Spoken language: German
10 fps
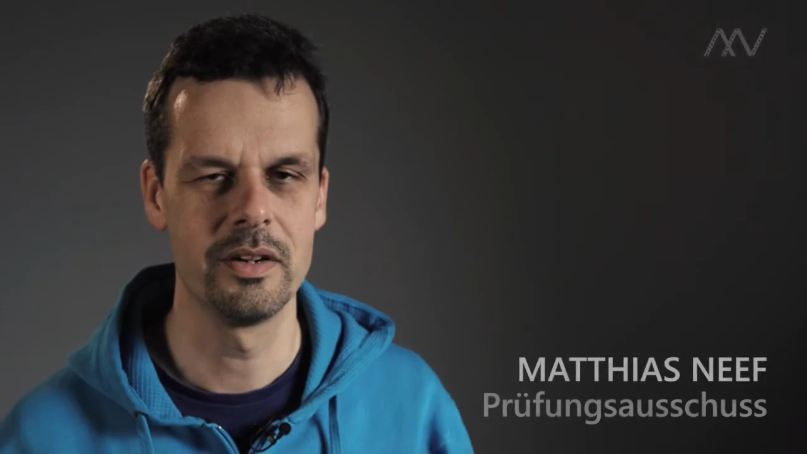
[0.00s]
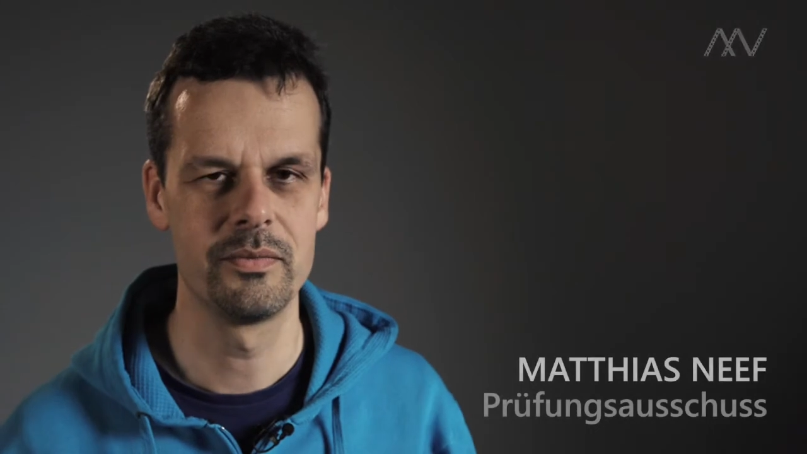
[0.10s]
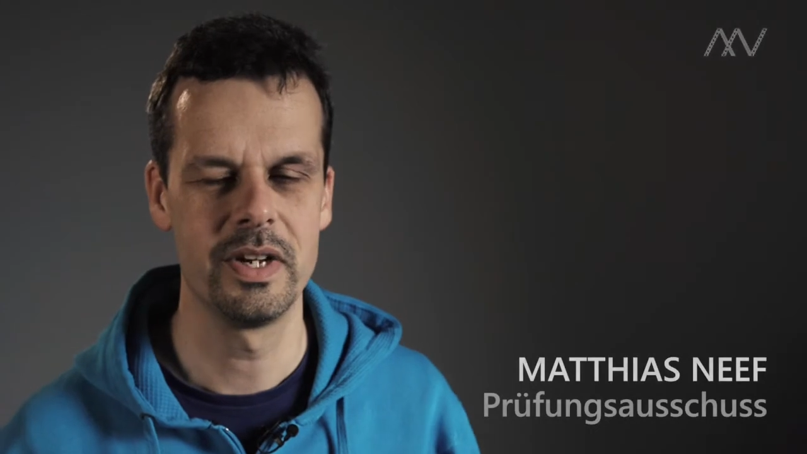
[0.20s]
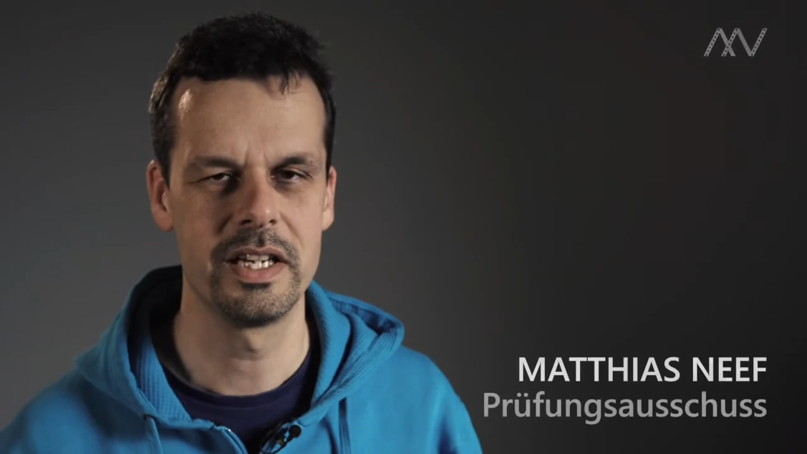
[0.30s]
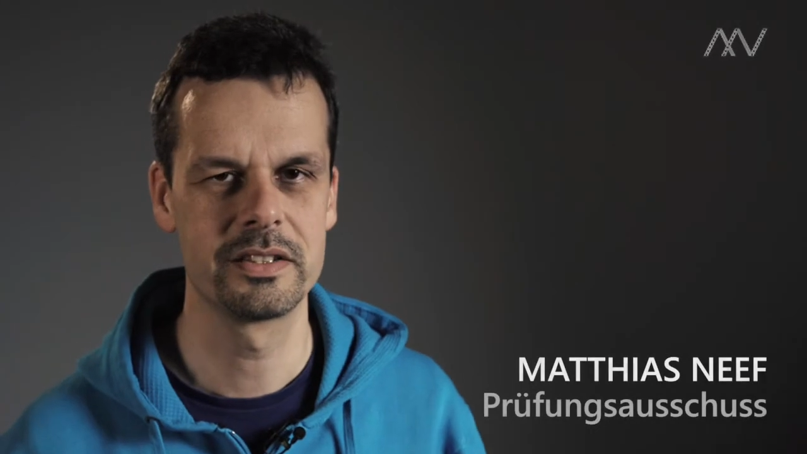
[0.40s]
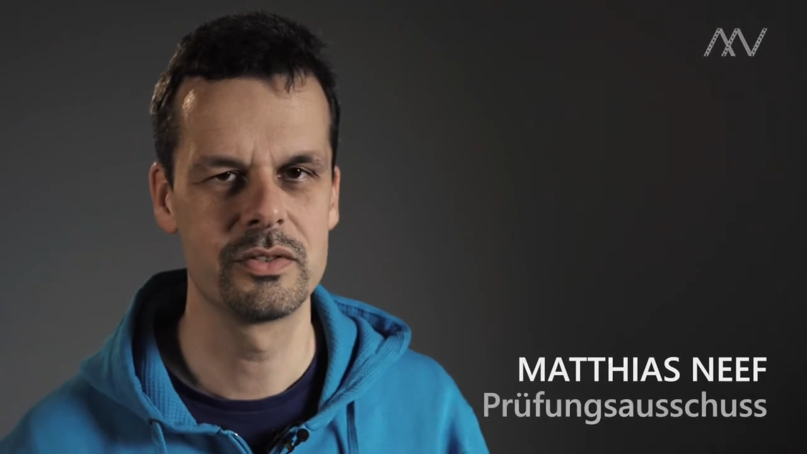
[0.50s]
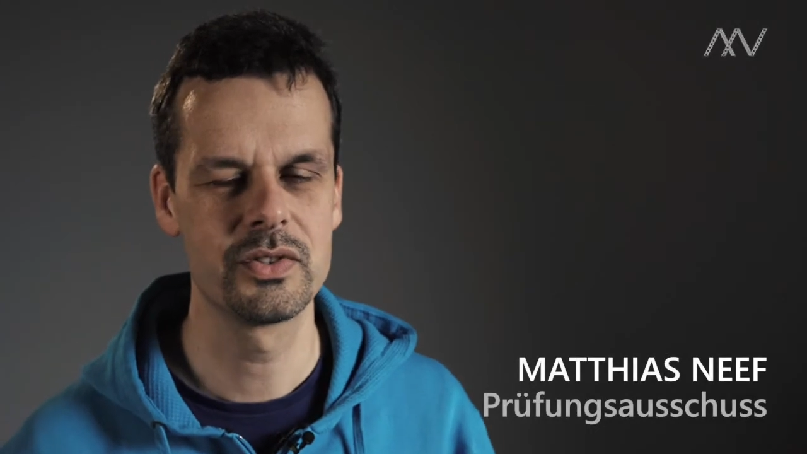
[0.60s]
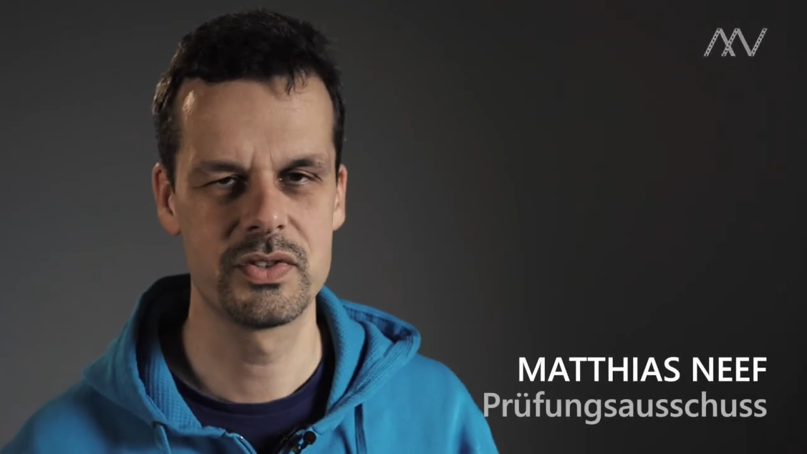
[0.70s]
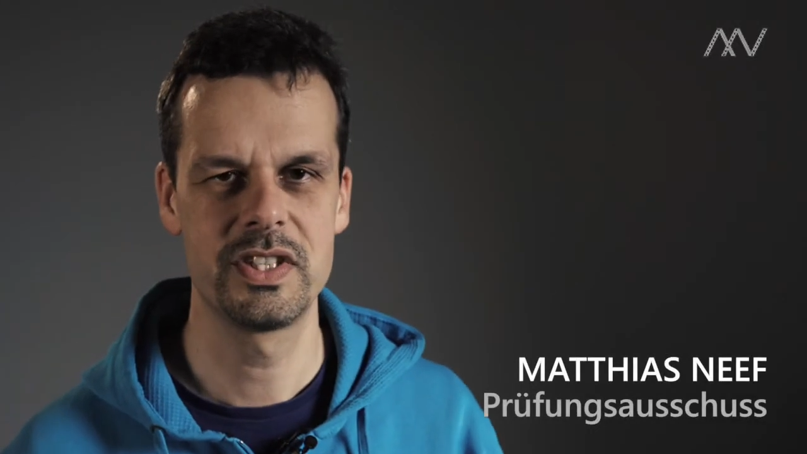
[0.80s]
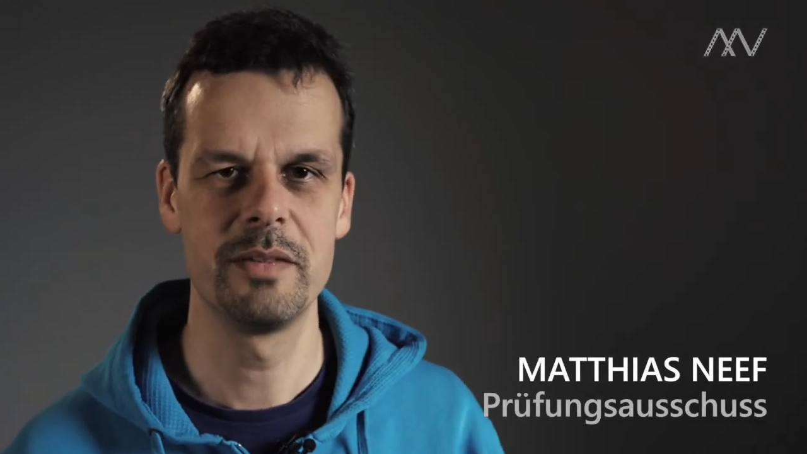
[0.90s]
Ein
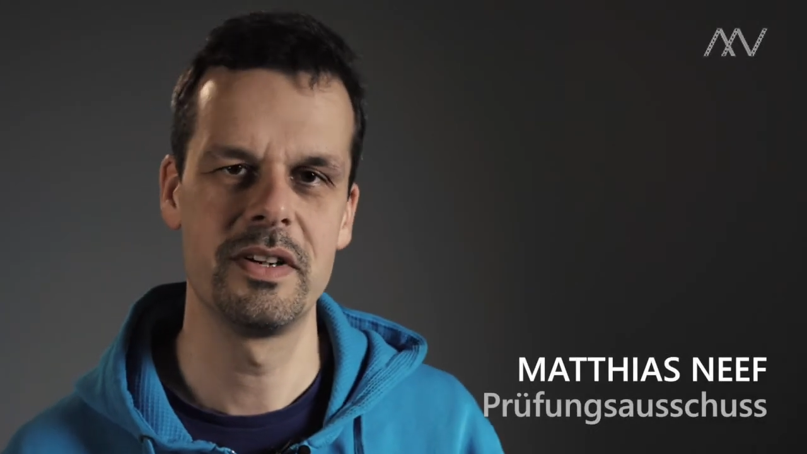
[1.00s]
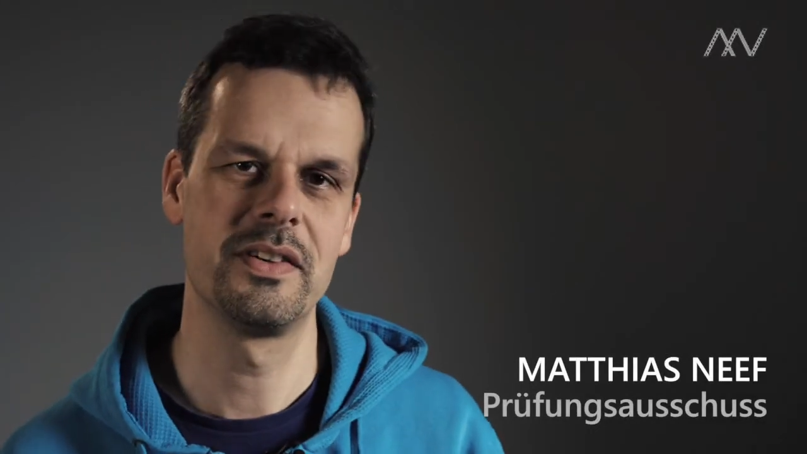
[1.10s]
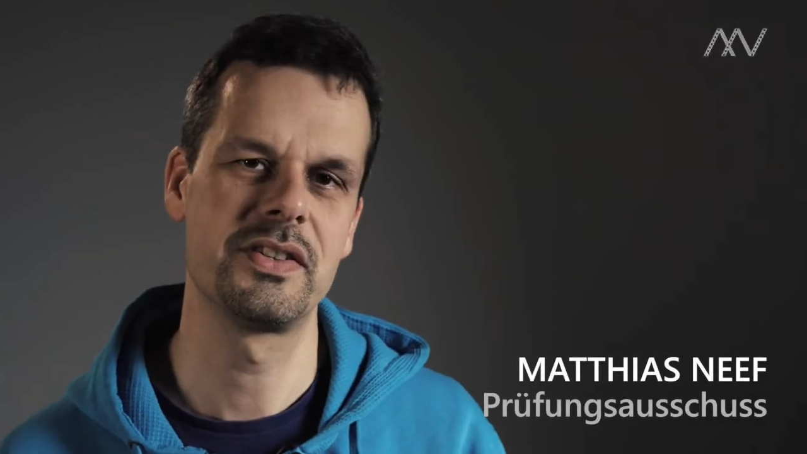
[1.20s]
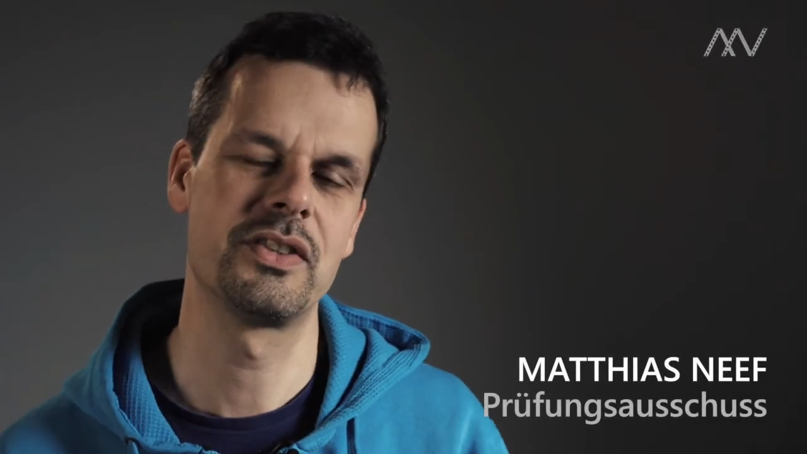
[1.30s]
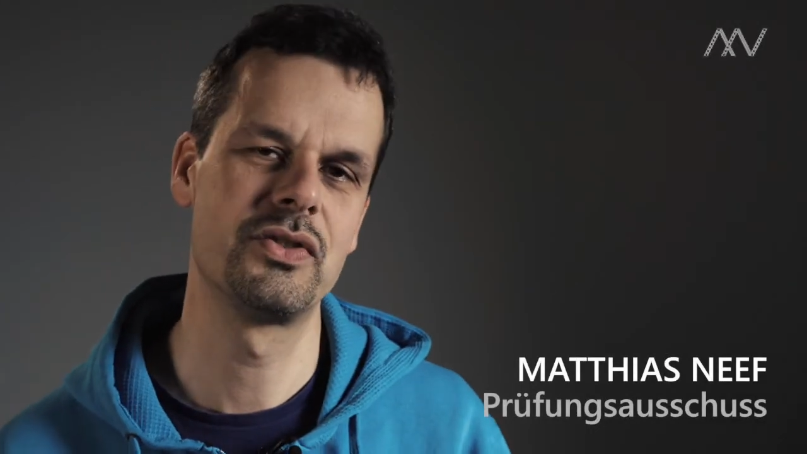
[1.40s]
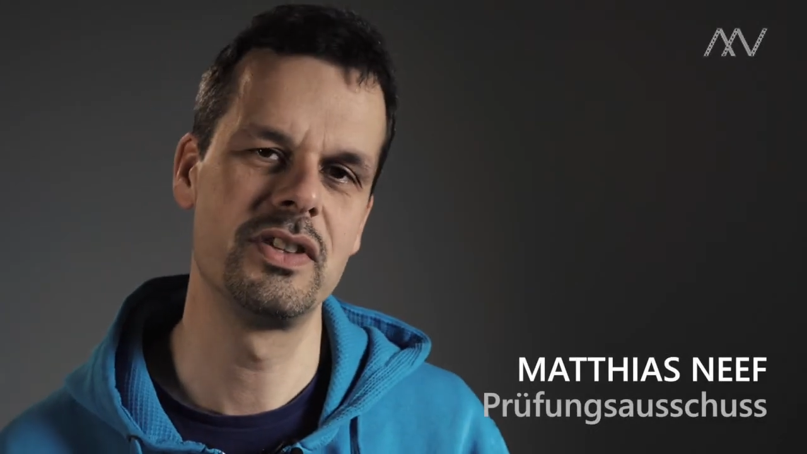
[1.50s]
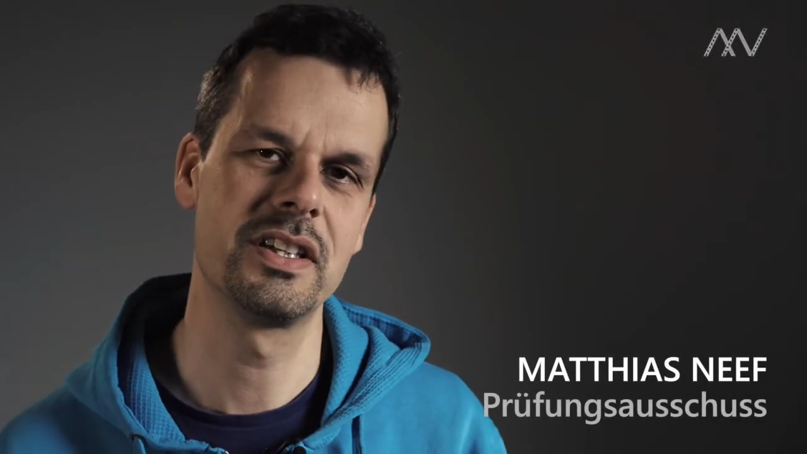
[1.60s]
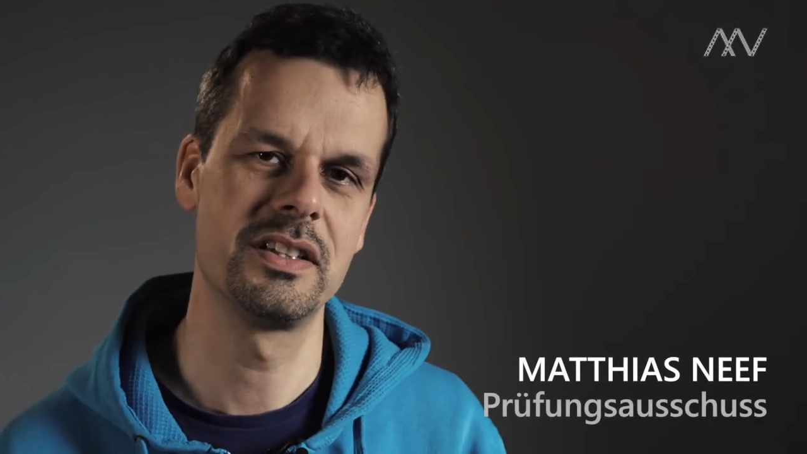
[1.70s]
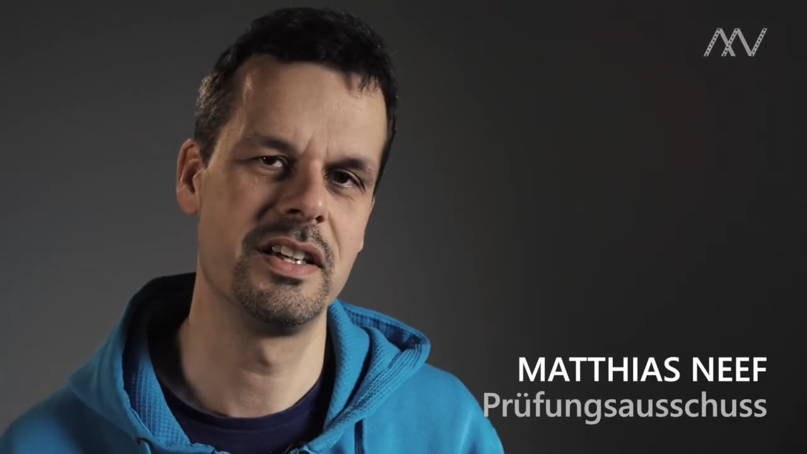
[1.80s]
großes Thema, was ich Studierenden